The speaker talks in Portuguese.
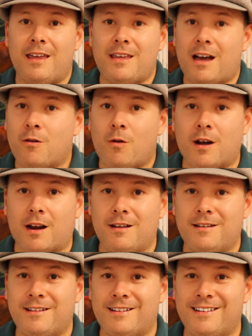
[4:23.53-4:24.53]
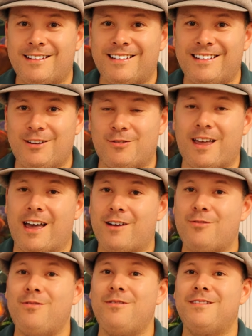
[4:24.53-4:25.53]
e agora? Eu
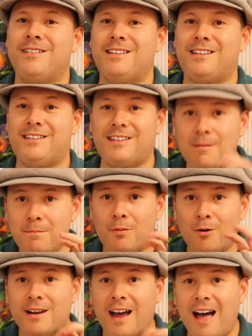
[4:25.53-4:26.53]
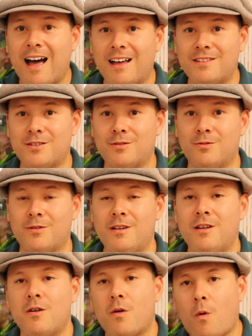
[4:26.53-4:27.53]
quero tamponar ácido.
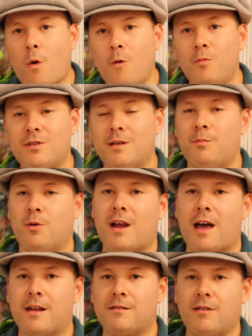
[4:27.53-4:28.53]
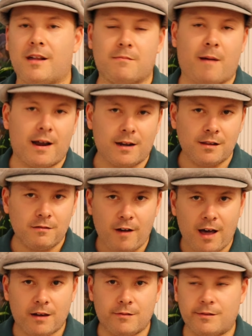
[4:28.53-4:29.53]
Como tamponar ácido? As marcas
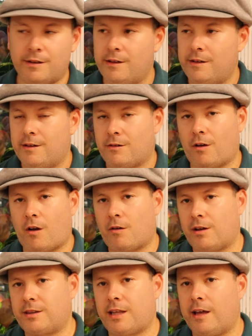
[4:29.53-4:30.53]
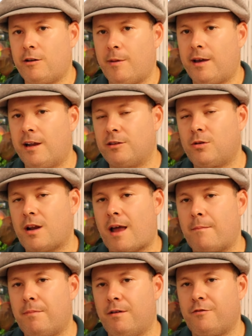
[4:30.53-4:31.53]
falam, coloco até a nomenclatura
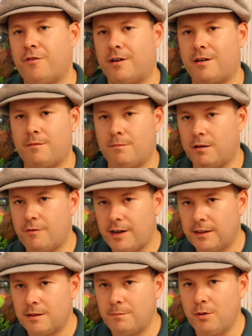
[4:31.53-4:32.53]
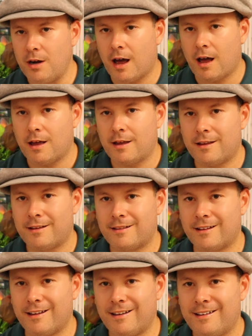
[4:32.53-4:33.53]
lá, buffer. Buffer é tamponar,
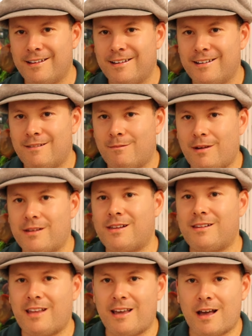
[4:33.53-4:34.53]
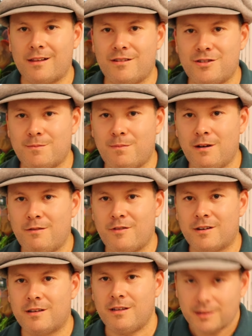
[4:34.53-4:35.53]
né? Mas se tem ácido de
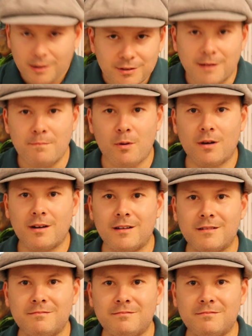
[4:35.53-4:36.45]
buffer, então tampona,